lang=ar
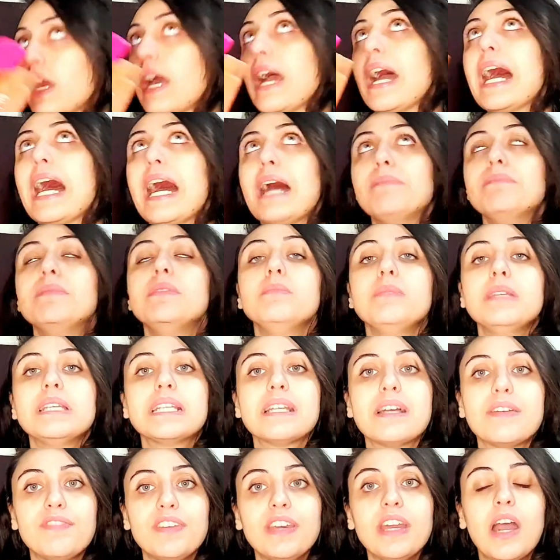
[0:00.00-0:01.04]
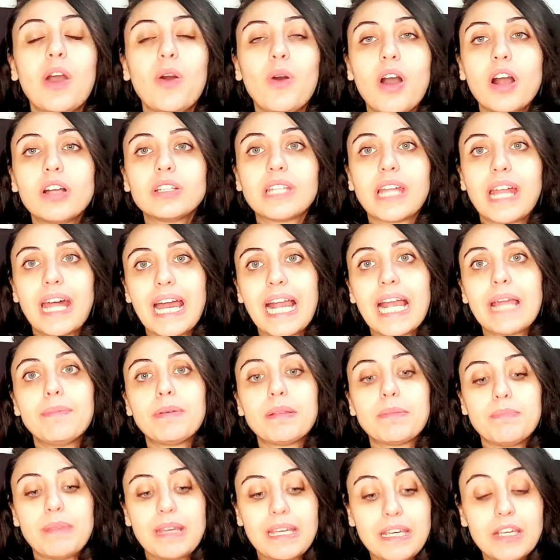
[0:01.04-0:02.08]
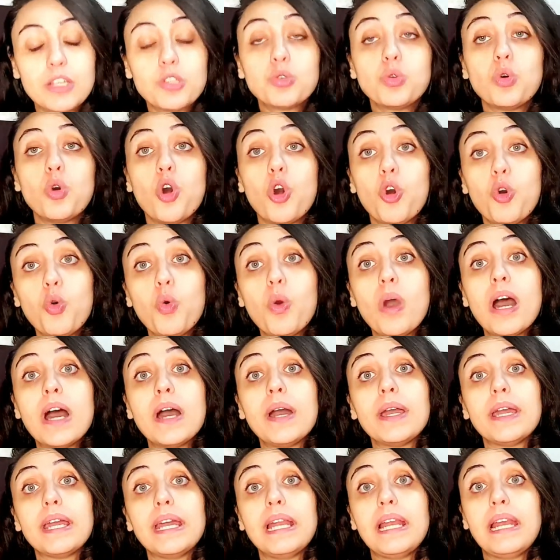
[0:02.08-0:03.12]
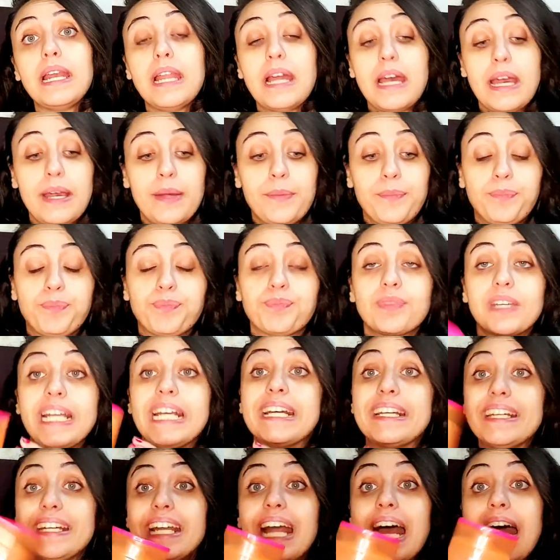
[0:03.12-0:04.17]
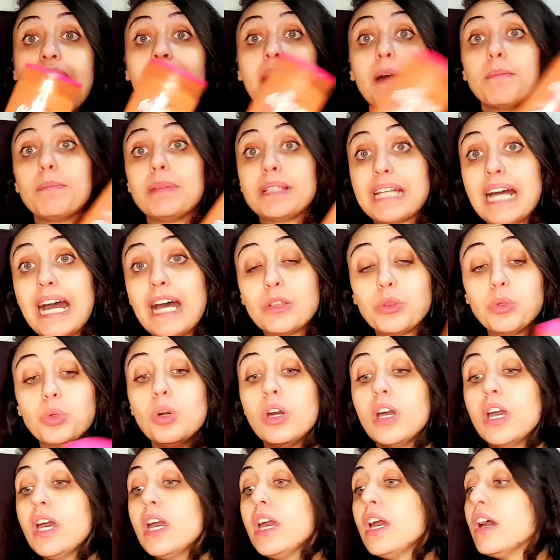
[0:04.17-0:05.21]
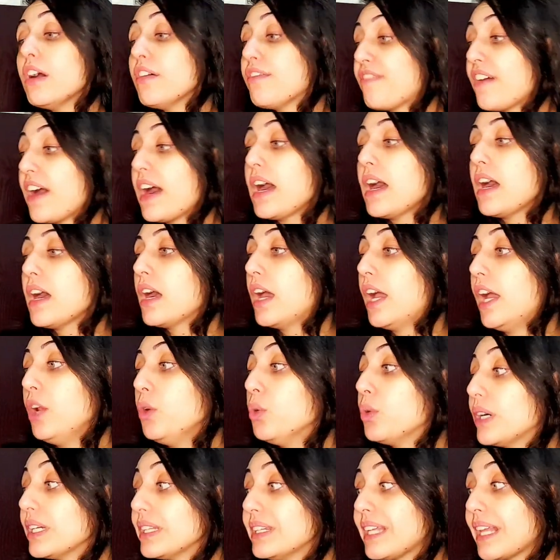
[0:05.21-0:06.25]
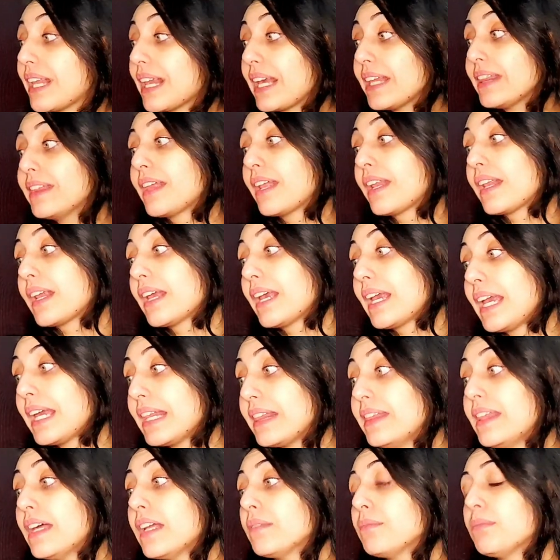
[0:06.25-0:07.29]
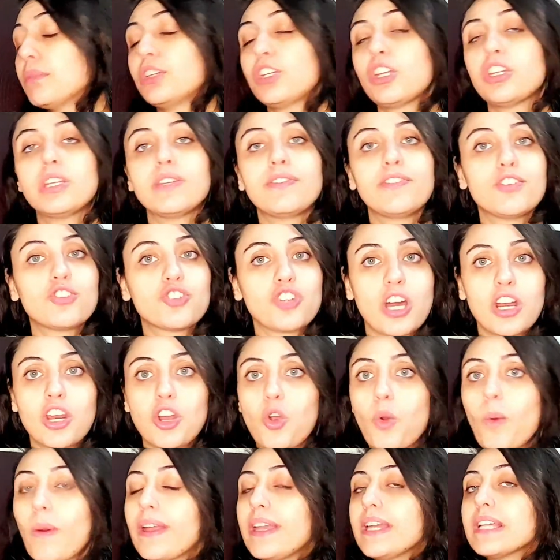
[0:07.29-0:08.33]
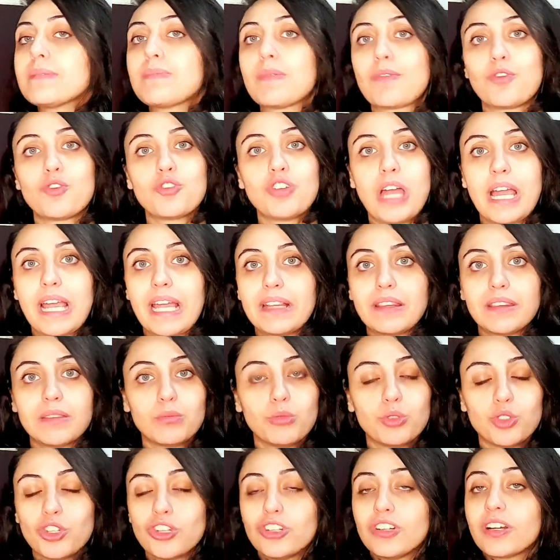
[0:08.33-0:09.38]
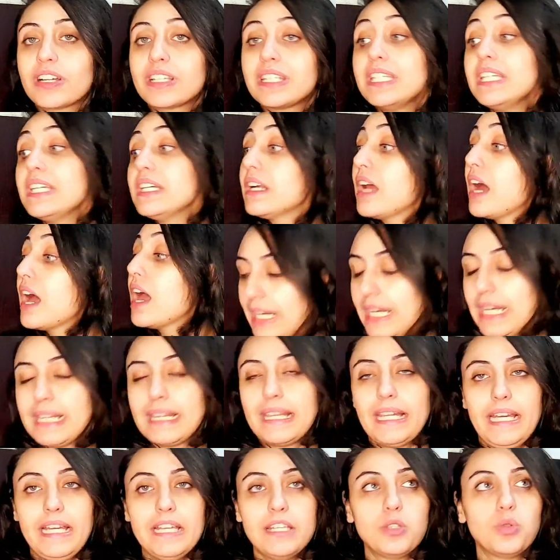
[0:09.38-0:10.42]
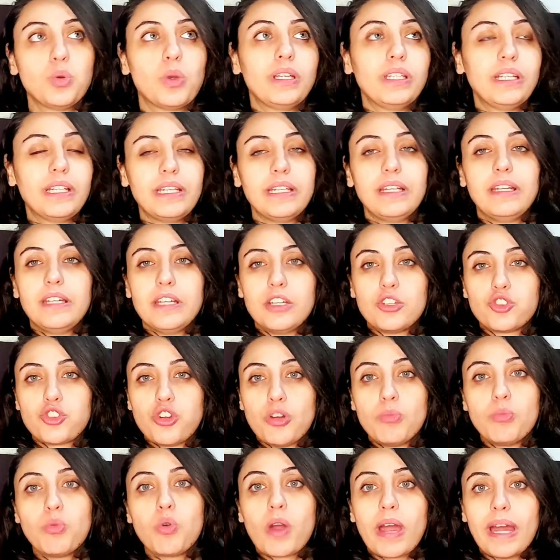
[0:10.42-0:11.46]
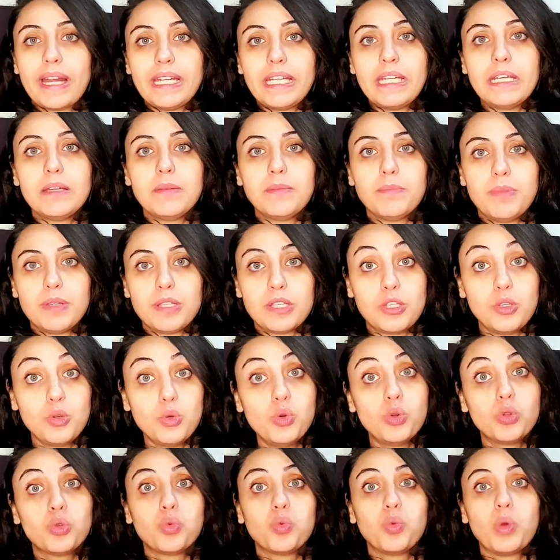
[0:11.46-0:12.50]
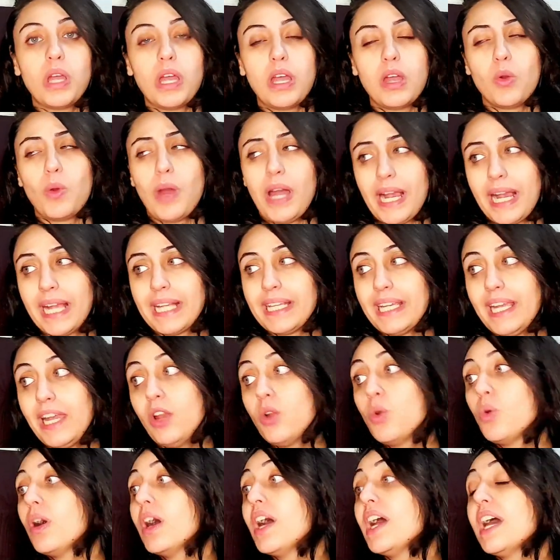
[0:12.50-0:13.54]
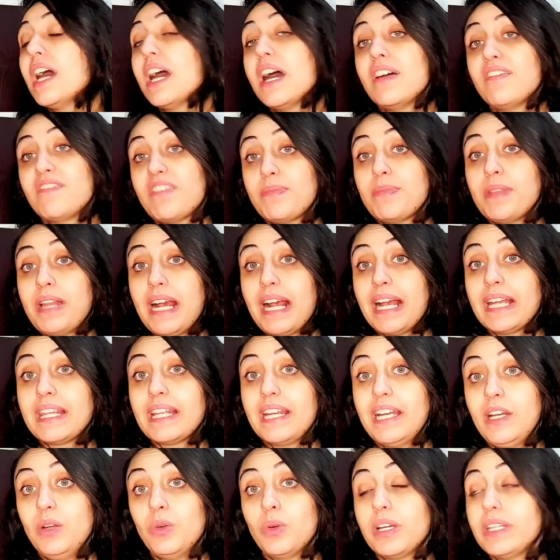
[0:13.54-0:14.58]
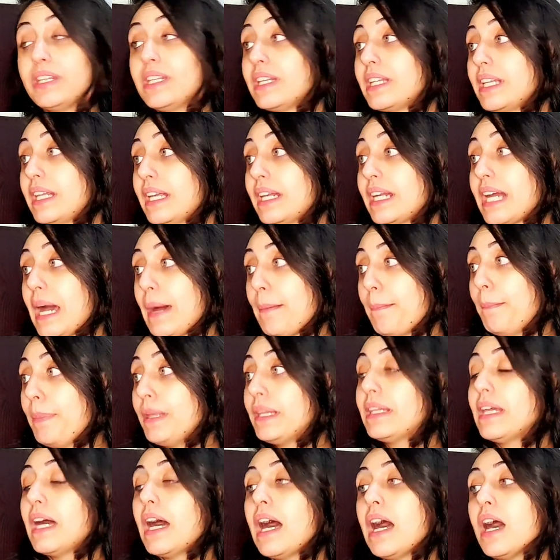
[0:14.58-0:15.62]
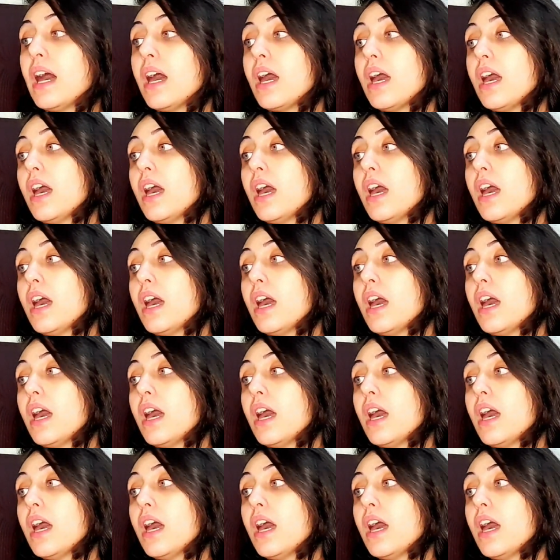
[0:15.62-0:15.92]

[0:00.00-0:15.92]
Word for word: اهم ميزه فيه او اكتر حاجه بتميزه هو الريحه بتاعته فحلو جدا جدا جدا بينظف الشعر كويس ما فيهوش حاجات مضره كتيره تحسوا كده ان الشامبو غني بزيوت وحاجات حلوه فمن الحاجات الحلوه جدا اللي انا حبيتها